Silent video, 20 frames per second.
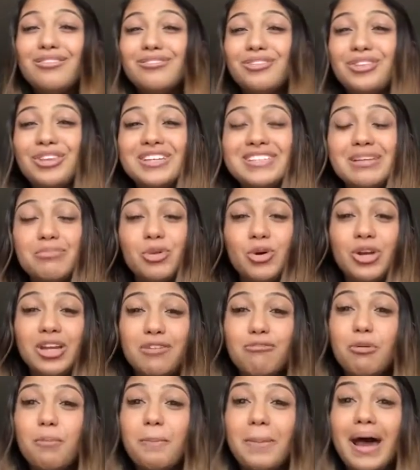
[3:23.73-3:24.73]
Não vou estar sem meu
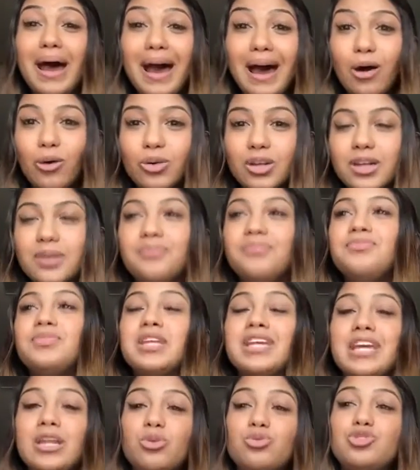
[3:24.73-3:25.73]
livro pra aula.
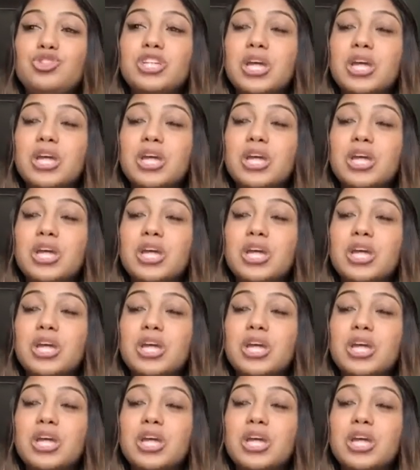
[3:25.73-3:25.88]
E não